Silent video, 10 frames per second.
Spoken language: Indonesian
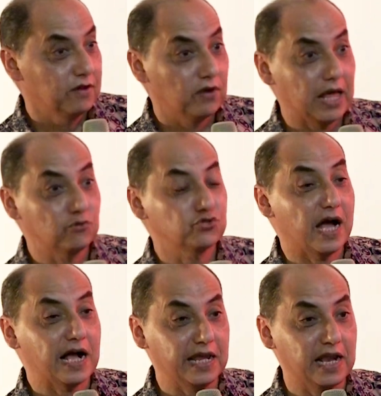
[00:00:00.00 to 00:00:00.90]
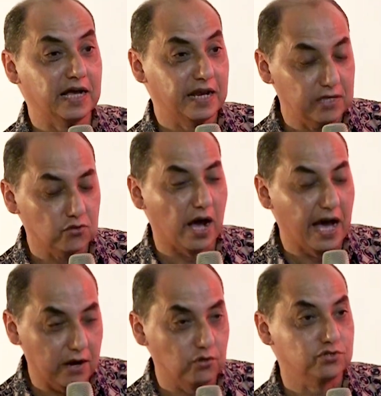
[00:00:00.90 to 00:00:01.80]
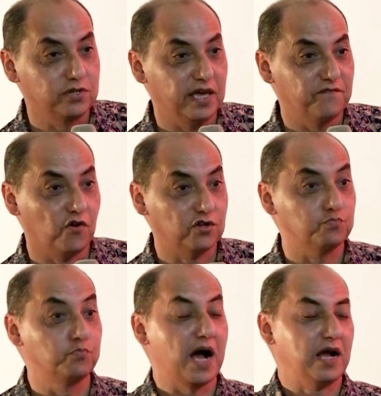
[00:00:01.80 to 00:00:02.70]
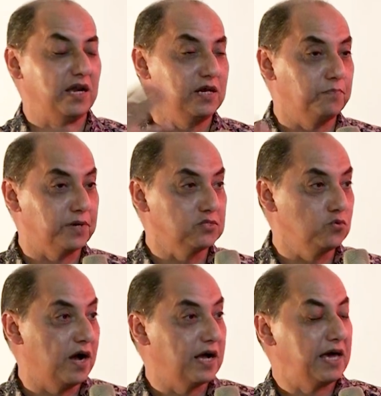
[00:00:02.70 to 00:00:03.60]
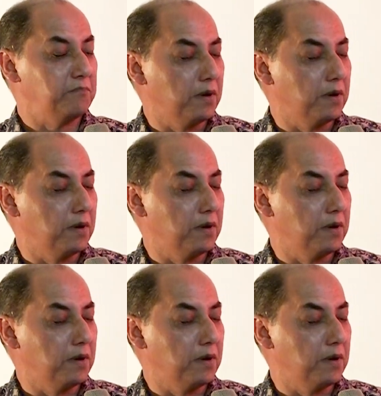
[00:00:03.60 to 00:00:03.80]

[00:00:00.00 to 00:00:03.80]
lalu seakan-akan itu harus di enforce bahkan diperjuangkan,